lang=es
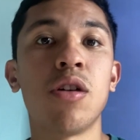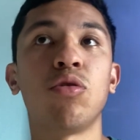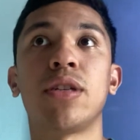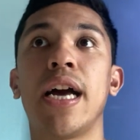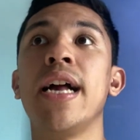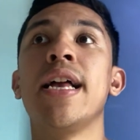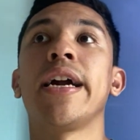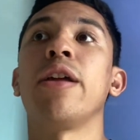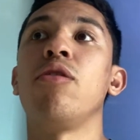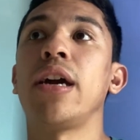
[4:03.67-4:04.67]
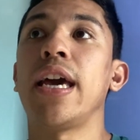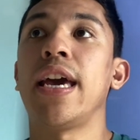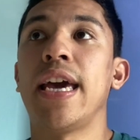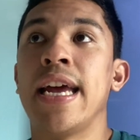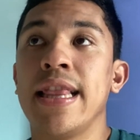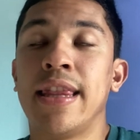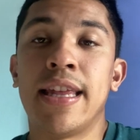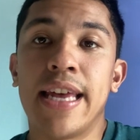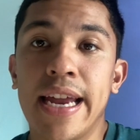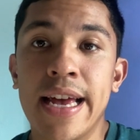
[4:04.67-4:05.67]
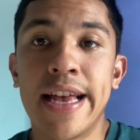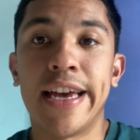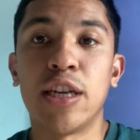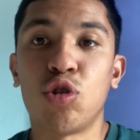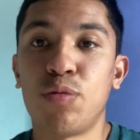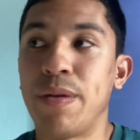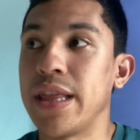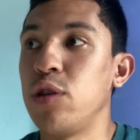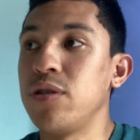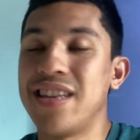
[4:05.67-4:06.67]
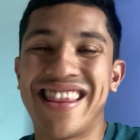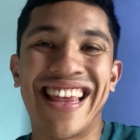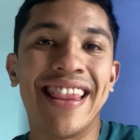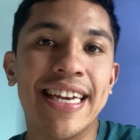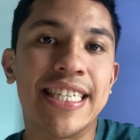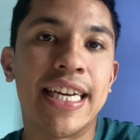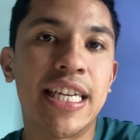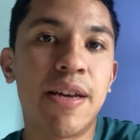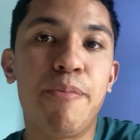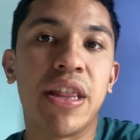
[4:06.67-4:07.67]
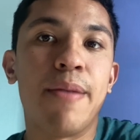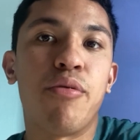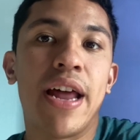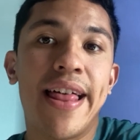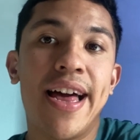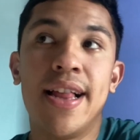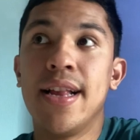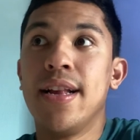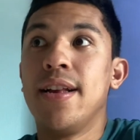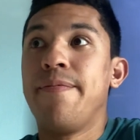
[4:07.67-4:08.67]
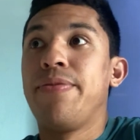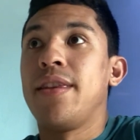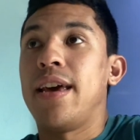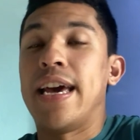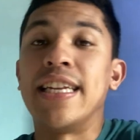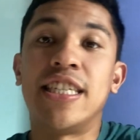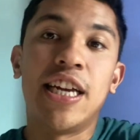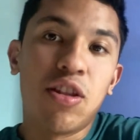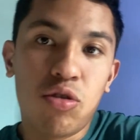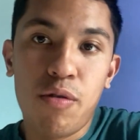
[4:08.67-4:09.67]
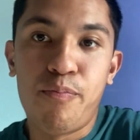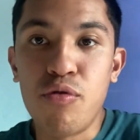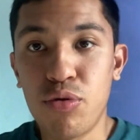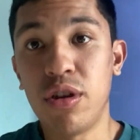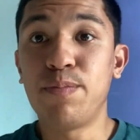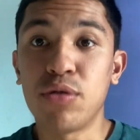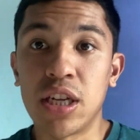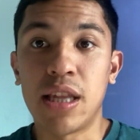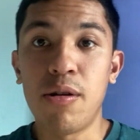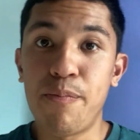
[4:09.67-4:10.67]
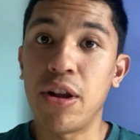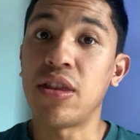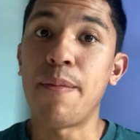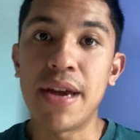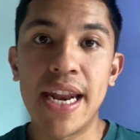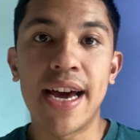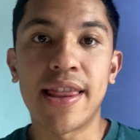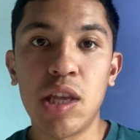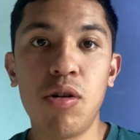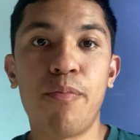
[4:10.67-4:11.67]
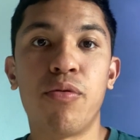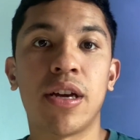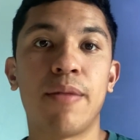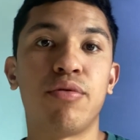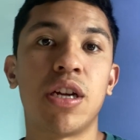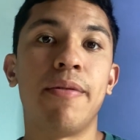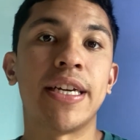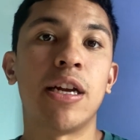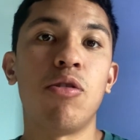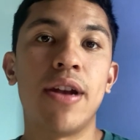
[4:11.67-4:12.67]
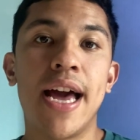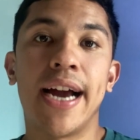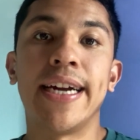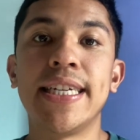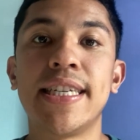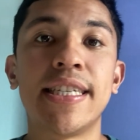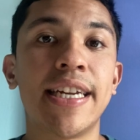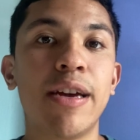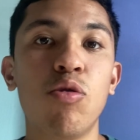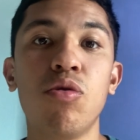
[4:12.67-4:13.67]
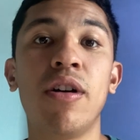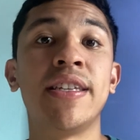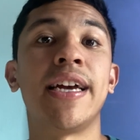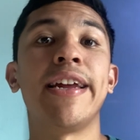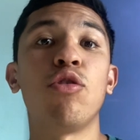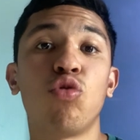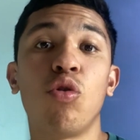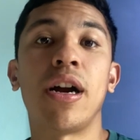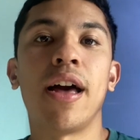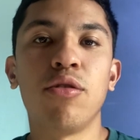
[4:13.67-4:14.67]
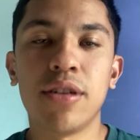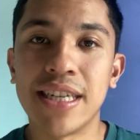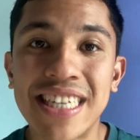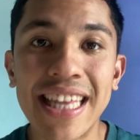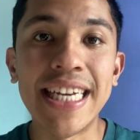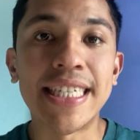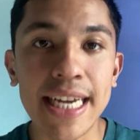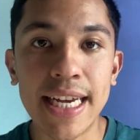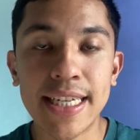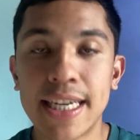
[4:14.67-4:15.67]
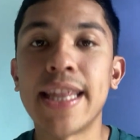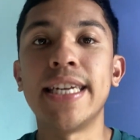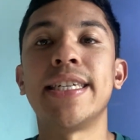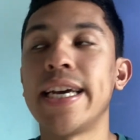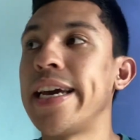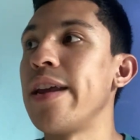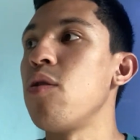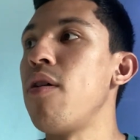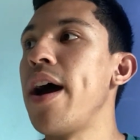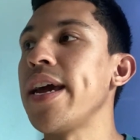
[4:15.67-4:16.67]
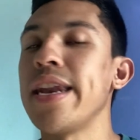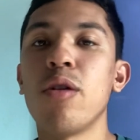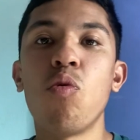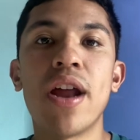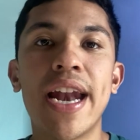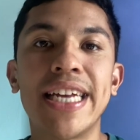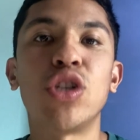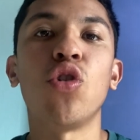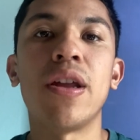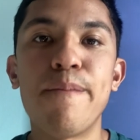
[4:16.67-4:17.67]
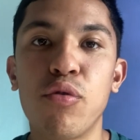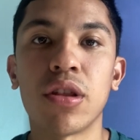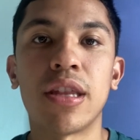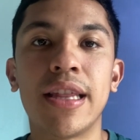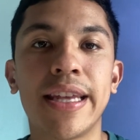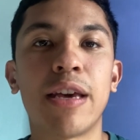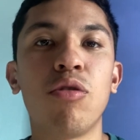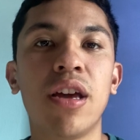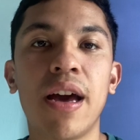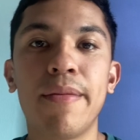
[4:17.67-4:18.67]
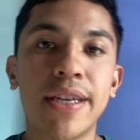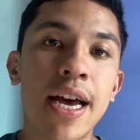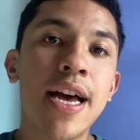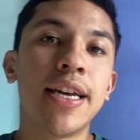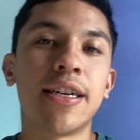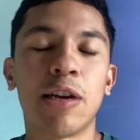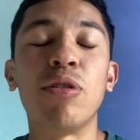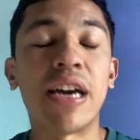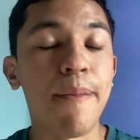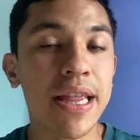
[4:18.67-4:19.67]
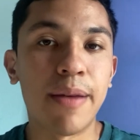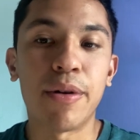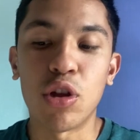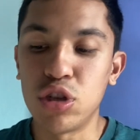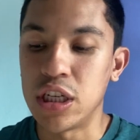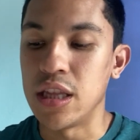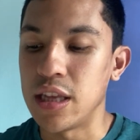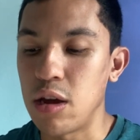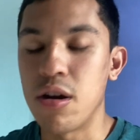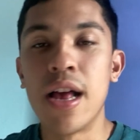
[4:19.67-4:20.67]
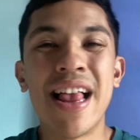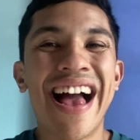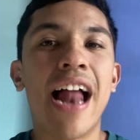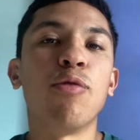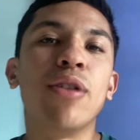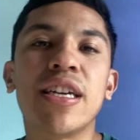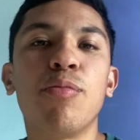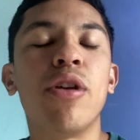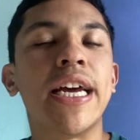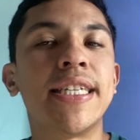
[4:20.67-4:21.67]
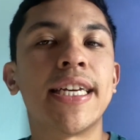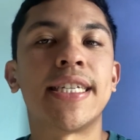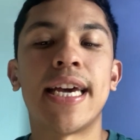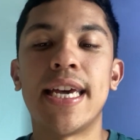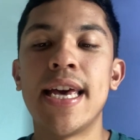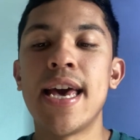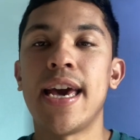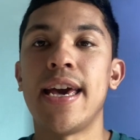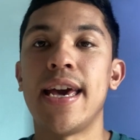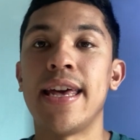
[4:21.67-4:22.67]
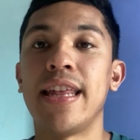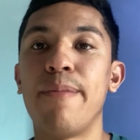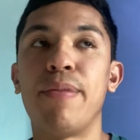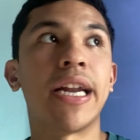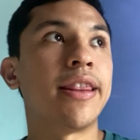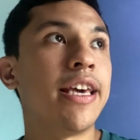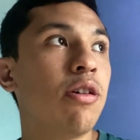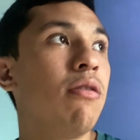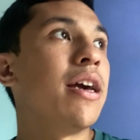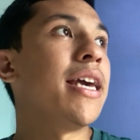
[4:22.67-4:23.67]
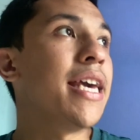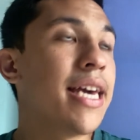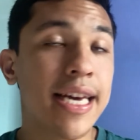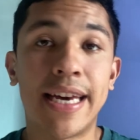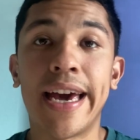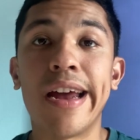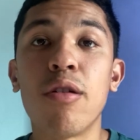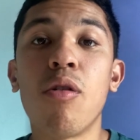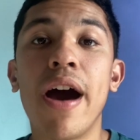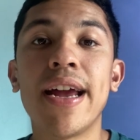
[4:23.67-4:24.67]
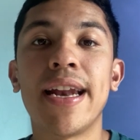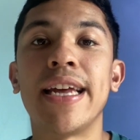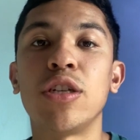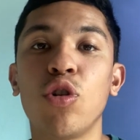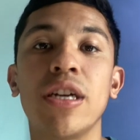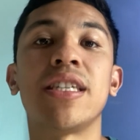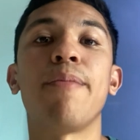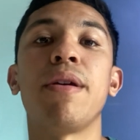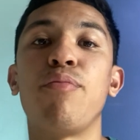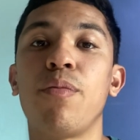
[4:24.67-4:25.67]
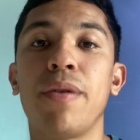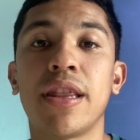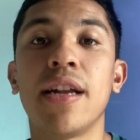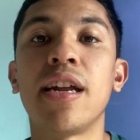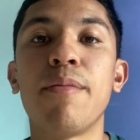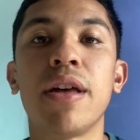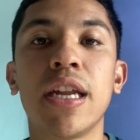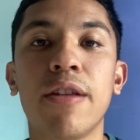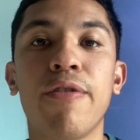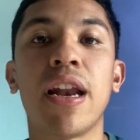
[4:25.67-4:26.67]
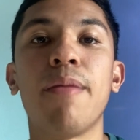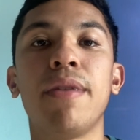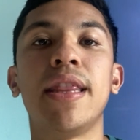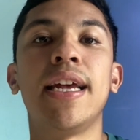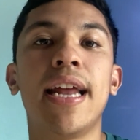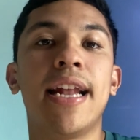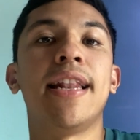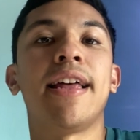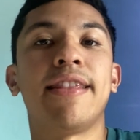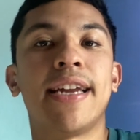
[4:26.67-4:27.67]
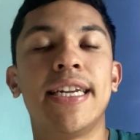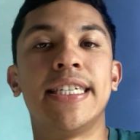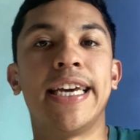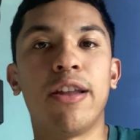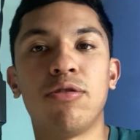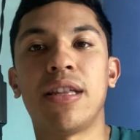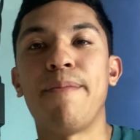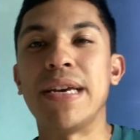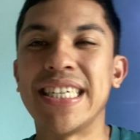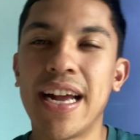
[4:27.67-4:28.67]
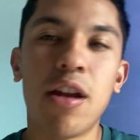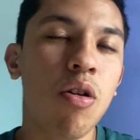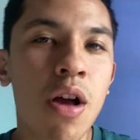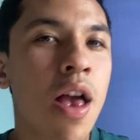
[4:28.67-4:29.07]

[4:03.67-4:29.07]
o sea, creo que el tener estos partidos de tanta exigencia en pretemporada... En cierto punto es positivo, pero también negativo, porque pues el Barcelona, Christensen y Gundogan salieron tocados. Se dice, se dice que no hay ninguna lesión importante, que únicamente que únicamente, perdón, sintieron algunas molestias ahí eh, en el partido y que no hay lesiones también por parte del Real Madrid. Fernán Menir, el lateral izquierdo, también salió